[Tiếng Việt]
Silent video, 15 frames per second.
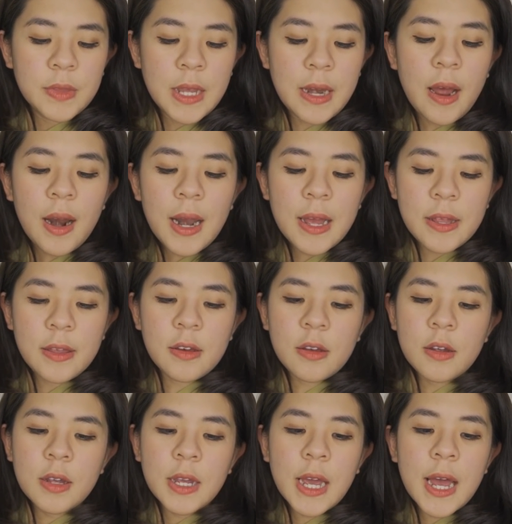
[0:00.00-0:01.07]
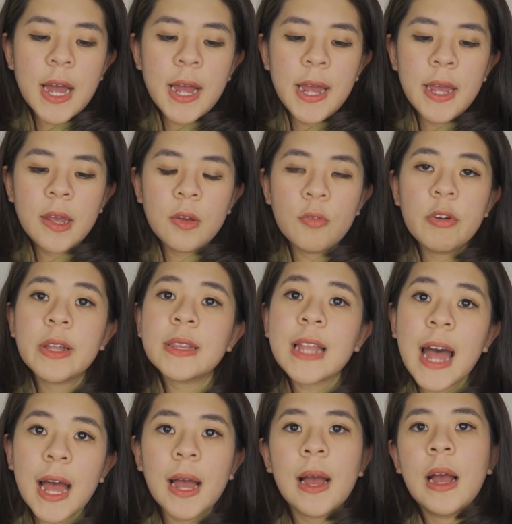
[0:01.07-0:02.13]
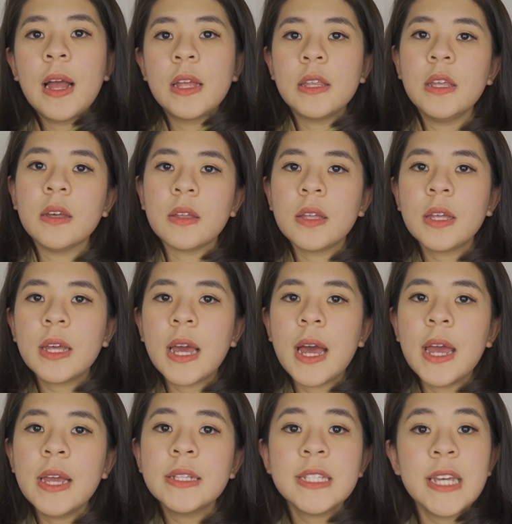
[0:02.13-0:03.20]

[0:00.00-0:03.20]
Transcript: thì đó là những cái nguyên tắc những cái